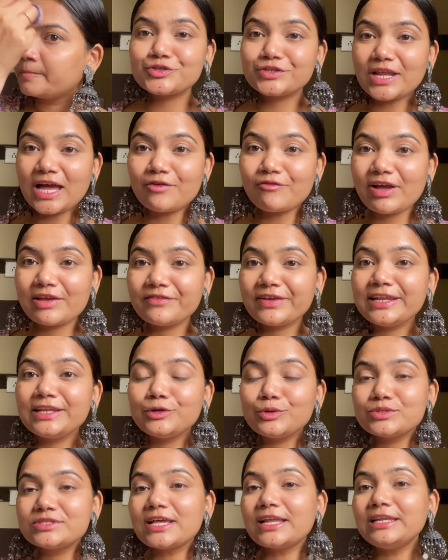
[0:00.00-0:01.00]
सो नाउ आई
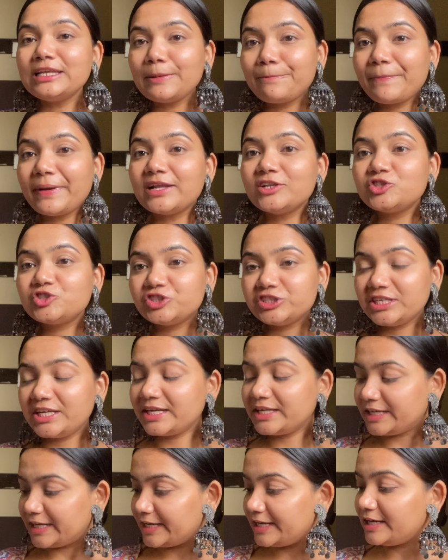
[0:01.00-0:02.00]
विल यूज अ लिप एंड
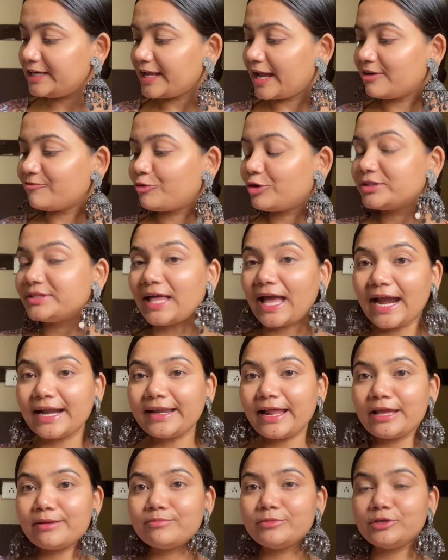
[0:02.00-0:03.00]
चीक टेंट एंड फॉर दैट आई एम